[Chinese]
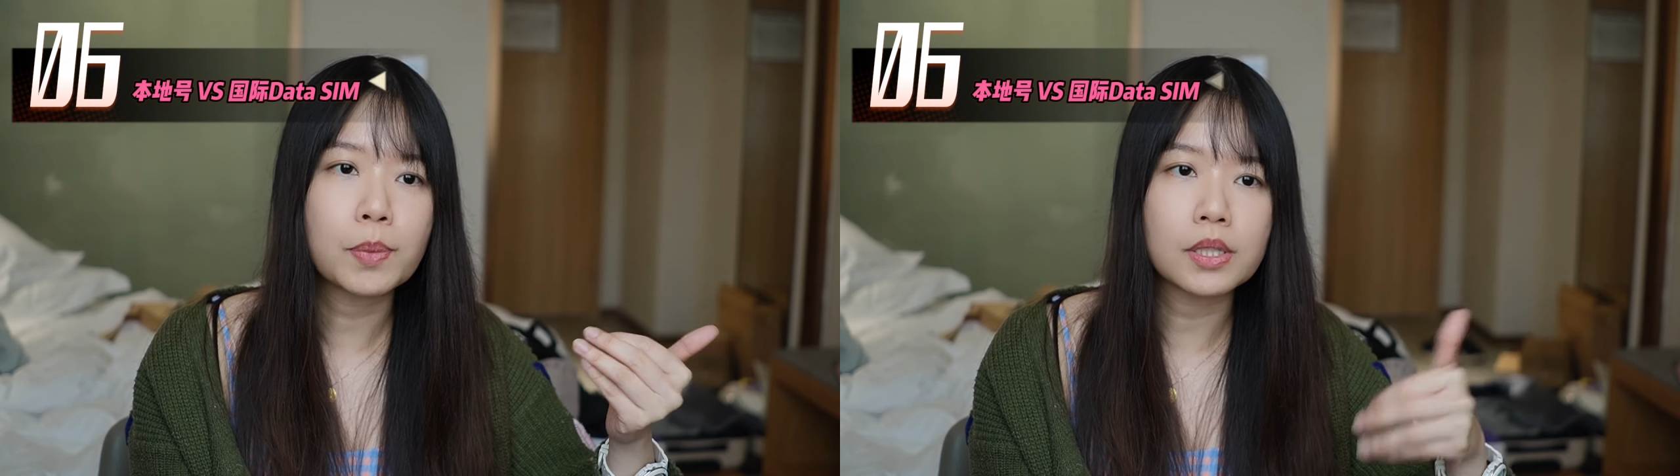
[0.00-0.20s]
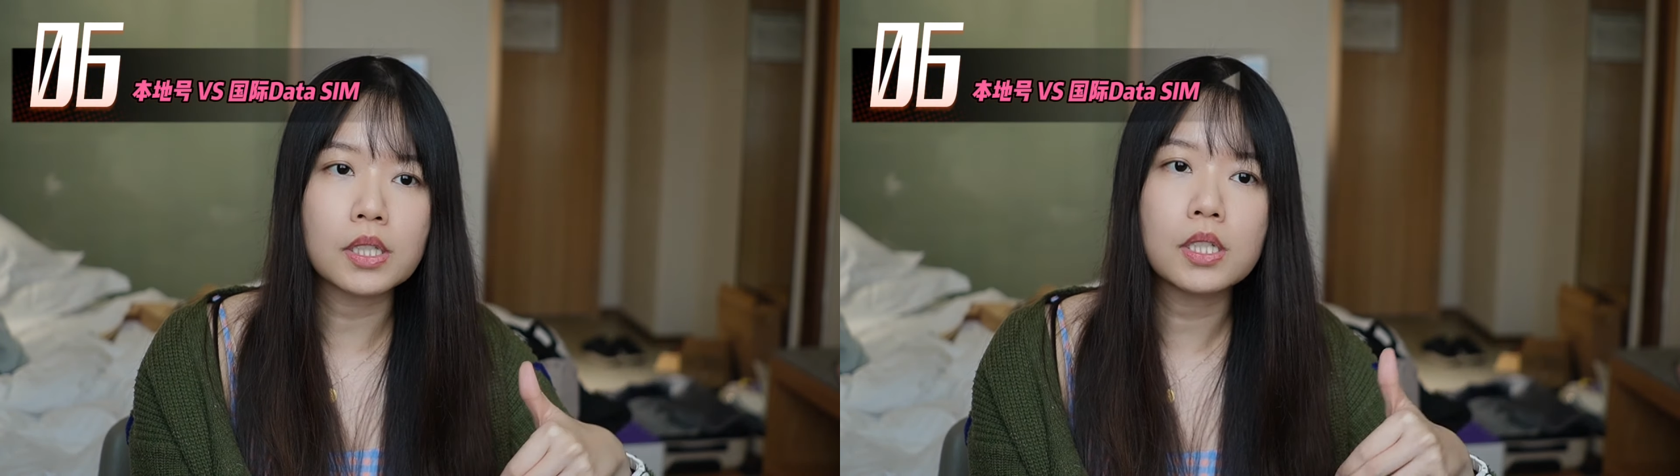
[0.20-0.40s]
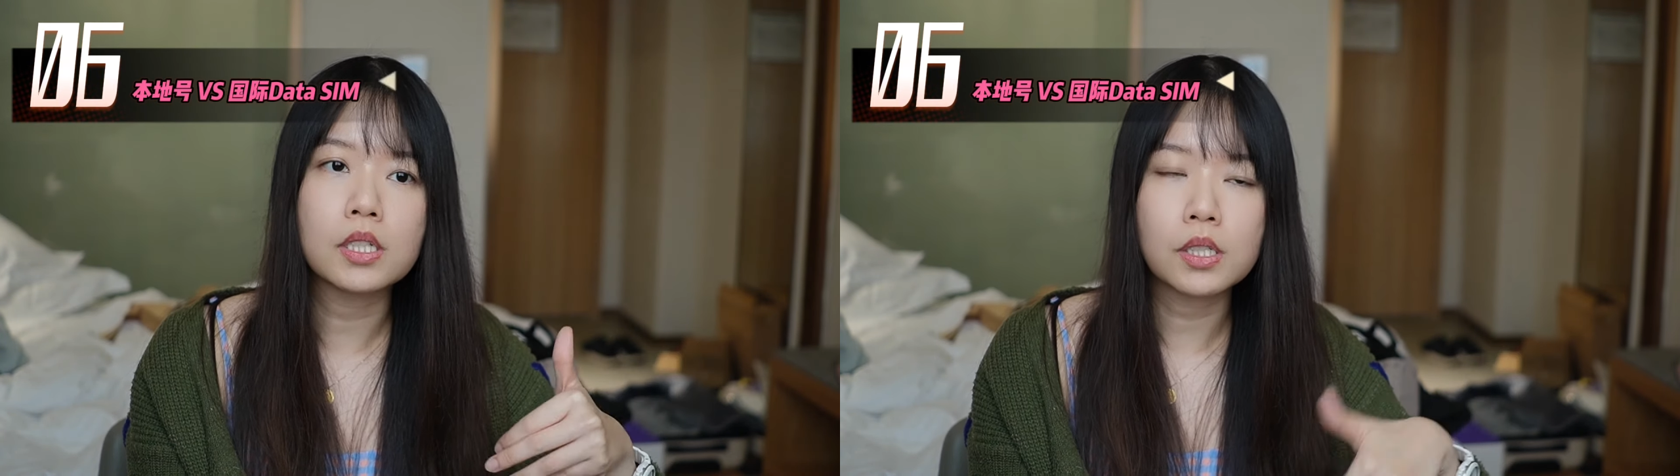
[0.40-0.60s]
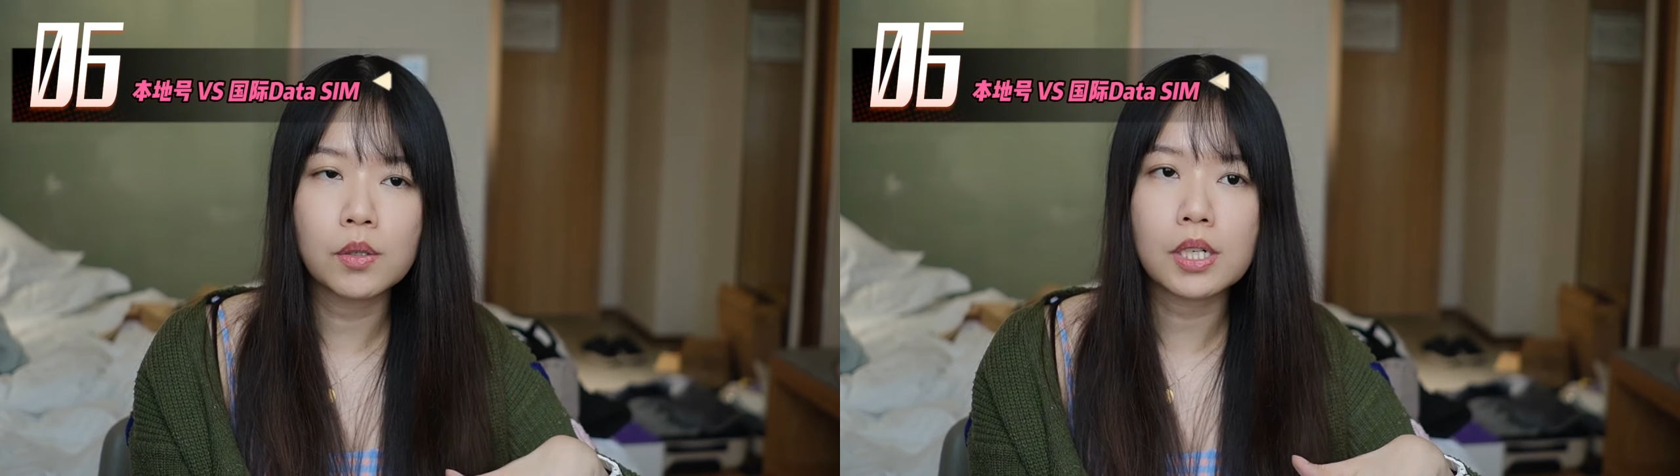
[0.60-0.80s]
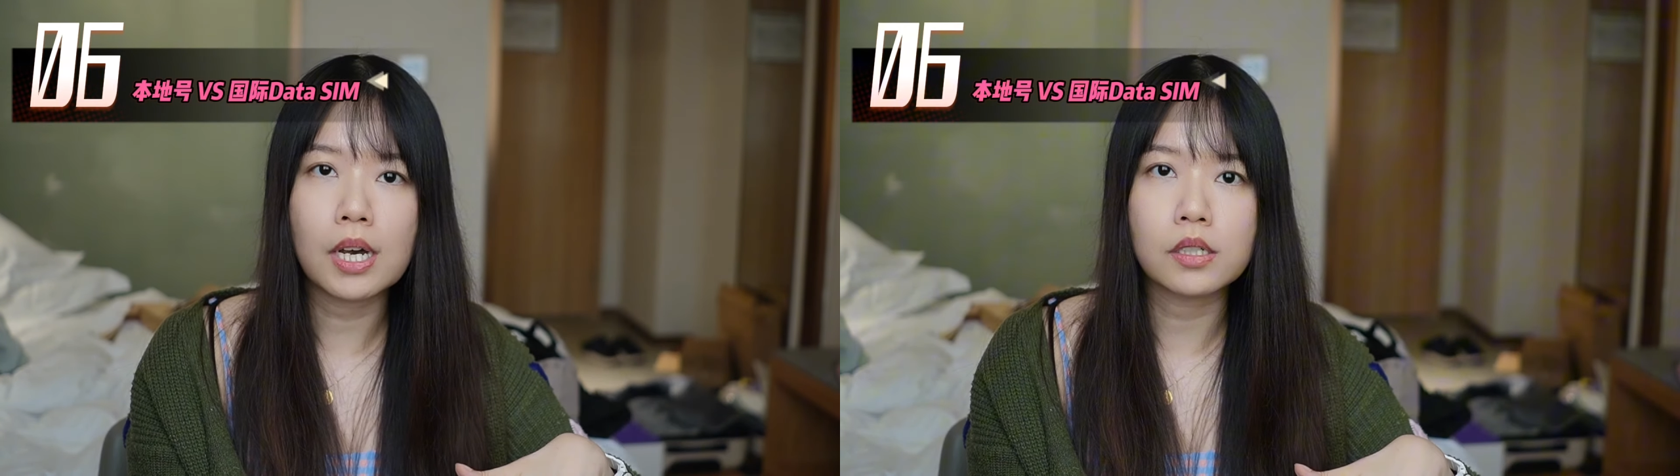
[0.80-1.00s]
本地的电
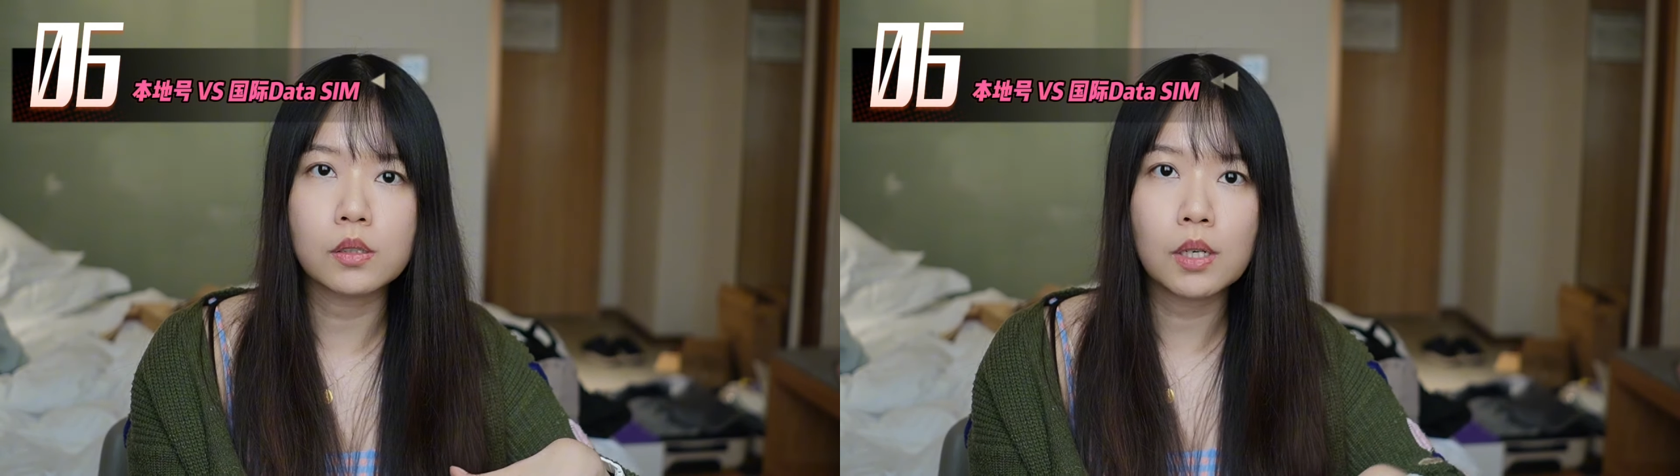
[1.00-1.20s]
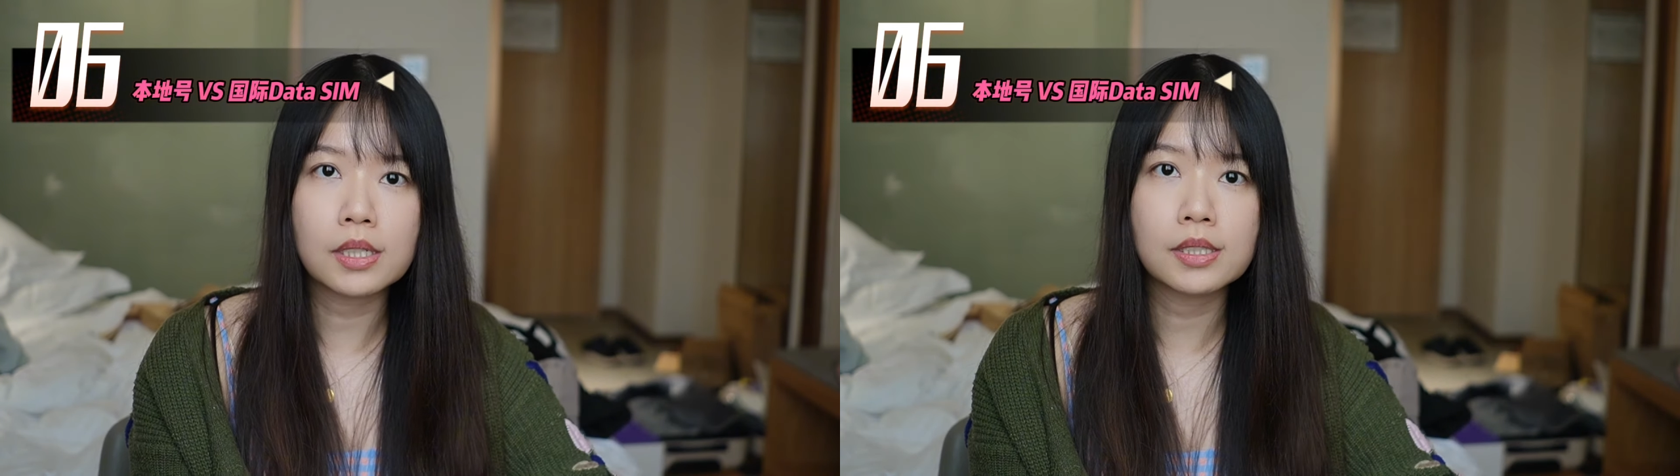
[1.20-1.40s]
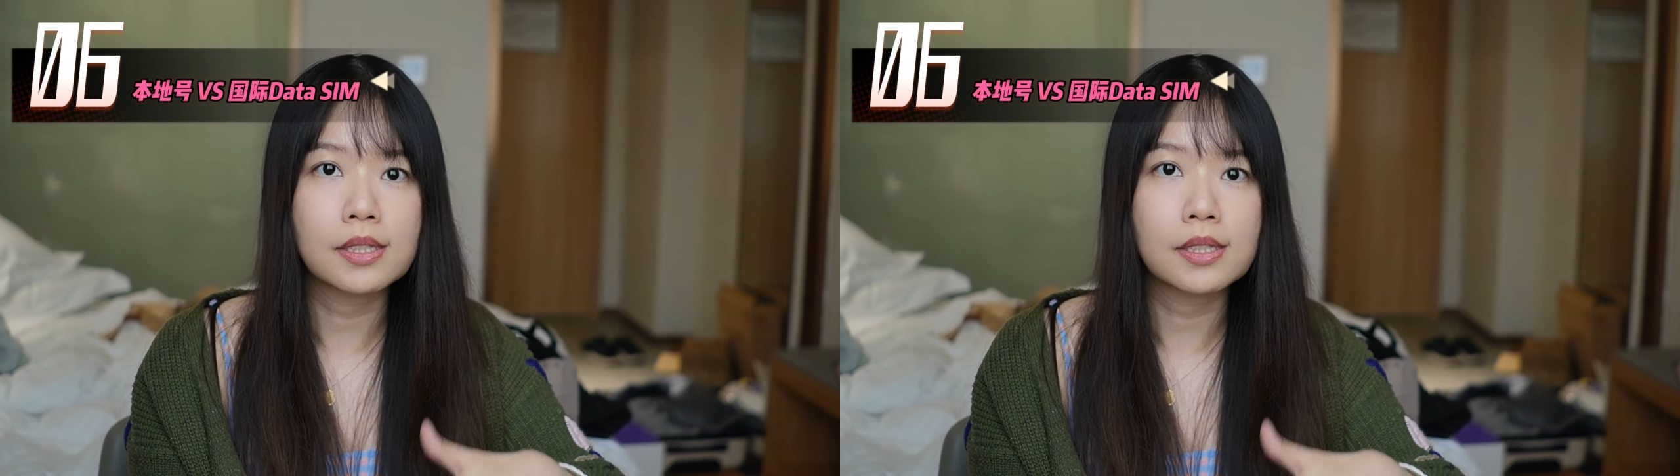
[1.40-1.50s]
话卡的话呢，